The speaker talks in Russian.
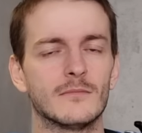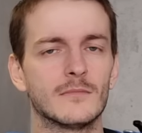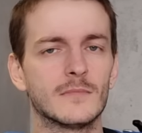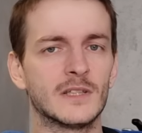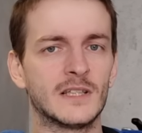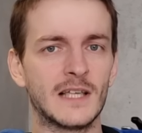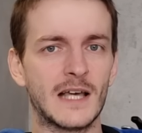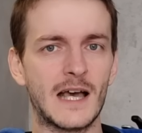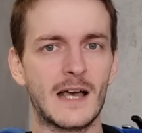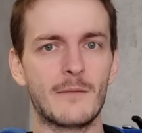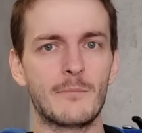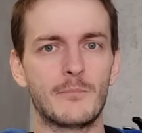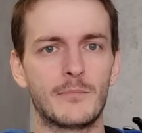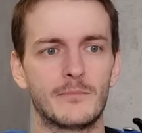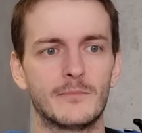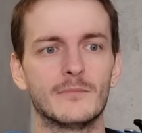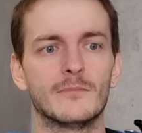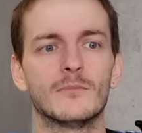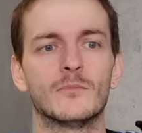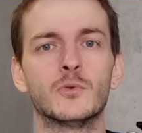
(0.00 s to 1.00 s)
Я,
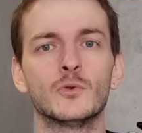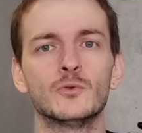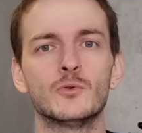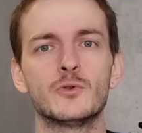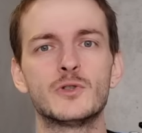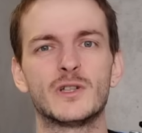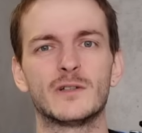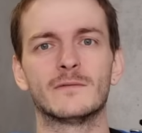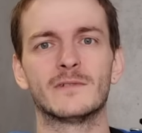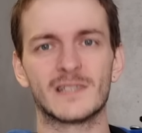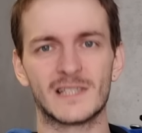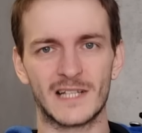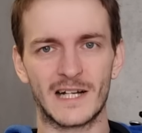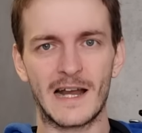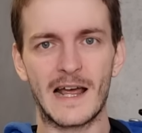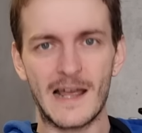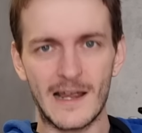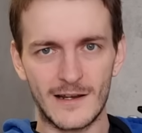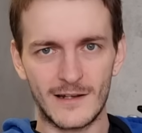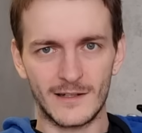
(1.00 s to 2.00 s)
будучи в
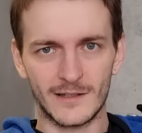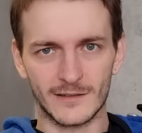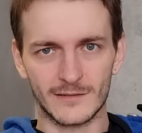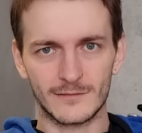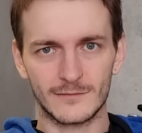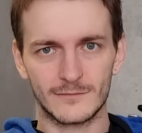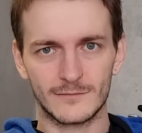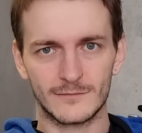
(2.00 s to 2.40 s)
Израиле,